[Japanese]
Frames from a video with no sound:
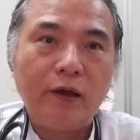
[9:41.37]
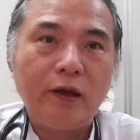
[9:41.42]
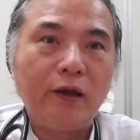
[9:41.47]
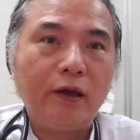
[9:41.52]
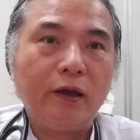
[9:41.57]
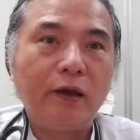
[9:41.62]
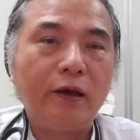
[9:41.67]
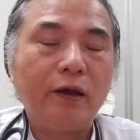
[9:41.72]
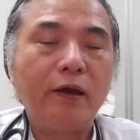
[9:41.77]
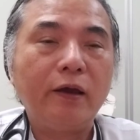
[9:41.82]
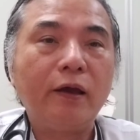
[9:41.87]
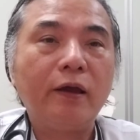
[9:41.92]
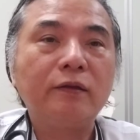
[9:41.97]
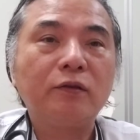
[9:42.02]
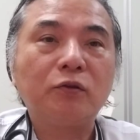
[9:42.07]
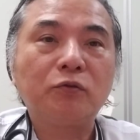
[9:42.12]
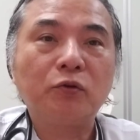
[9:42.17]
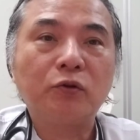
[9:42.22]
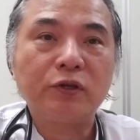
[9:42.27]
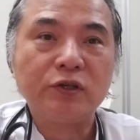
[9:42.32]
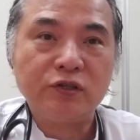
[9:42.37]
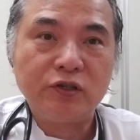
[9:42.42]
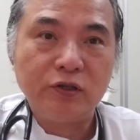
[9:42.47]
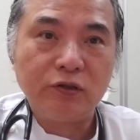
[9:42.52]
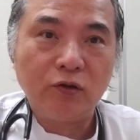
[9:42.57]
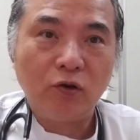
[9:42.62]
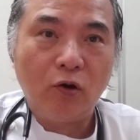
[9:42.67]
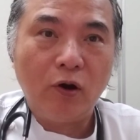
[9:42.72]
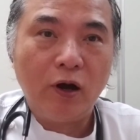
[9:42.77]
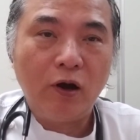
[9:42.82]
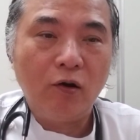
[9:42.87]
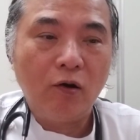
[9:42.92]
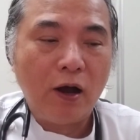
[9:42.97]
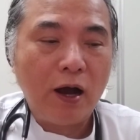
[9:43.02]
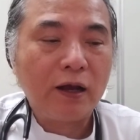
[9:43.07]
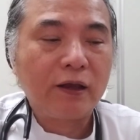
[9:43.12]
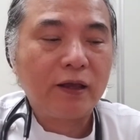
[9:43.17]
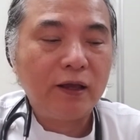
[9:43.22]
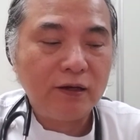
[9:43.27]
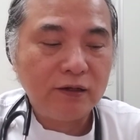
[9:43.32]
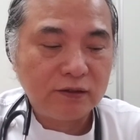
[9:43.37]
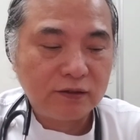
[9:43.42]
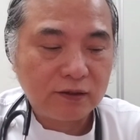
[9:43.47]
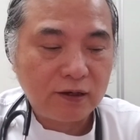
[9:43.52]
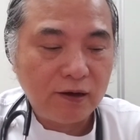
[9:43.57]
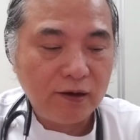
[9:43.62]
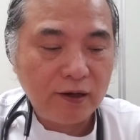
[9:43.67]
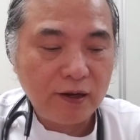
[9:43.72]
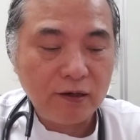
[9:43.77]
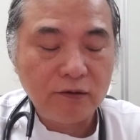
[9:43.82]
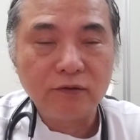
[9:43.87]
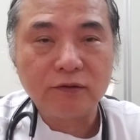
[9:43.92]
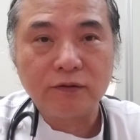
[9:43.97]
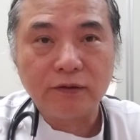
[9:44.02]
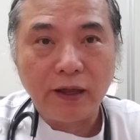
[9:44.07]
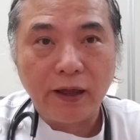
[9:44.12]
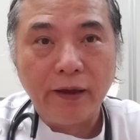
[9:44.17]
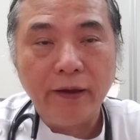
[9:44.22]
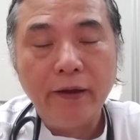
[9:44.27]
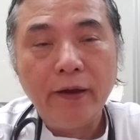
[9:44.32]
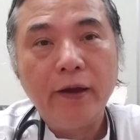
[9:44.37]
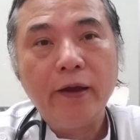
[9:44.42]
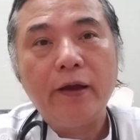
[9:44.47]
えー、エンドトキシンの発見に使われるんで、